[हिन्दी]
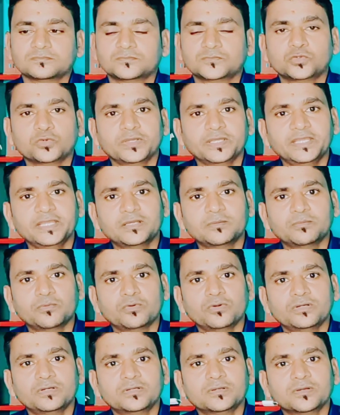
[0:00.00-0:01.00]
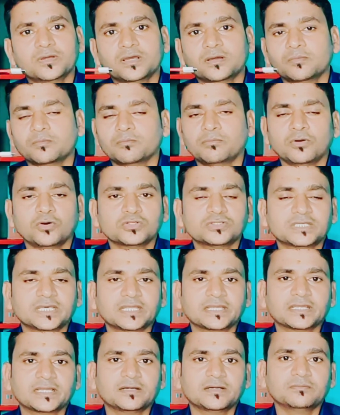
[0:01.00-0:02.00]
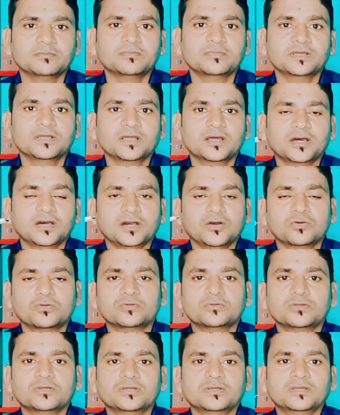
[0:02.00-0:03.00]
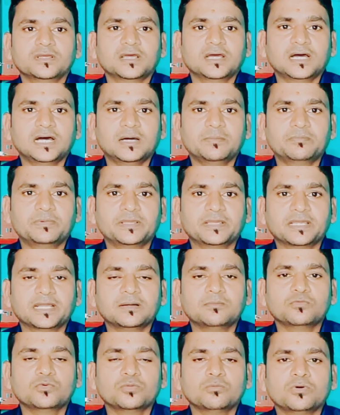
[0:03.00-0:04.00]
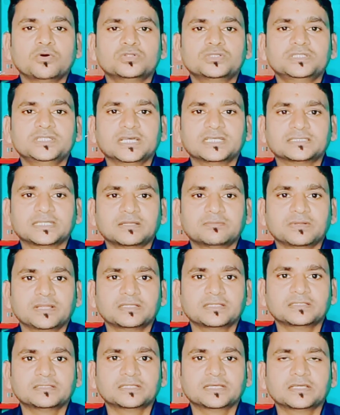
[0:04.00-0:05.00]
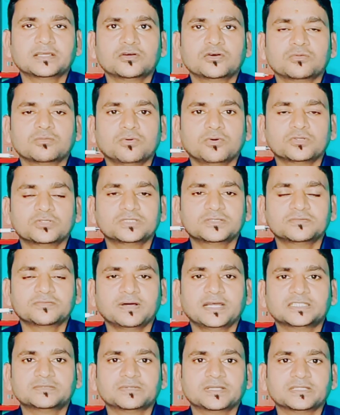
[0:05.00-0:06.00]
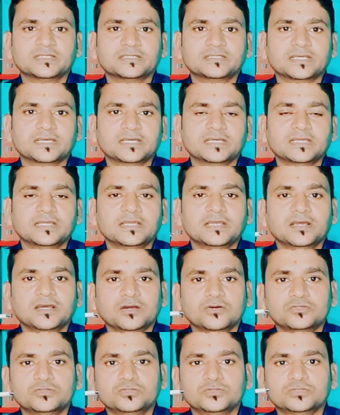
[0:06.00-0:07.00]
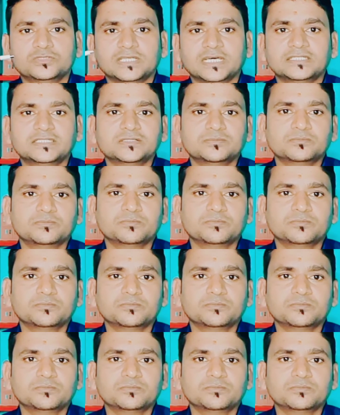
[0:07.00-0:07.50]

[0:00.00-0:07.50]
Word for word: तो एक पोर्ट बहुत सारे काम और आपके काम को बहुत ही आसान बना देता है और बहुत ही फास्ट बना देता है और जो चार्जिंग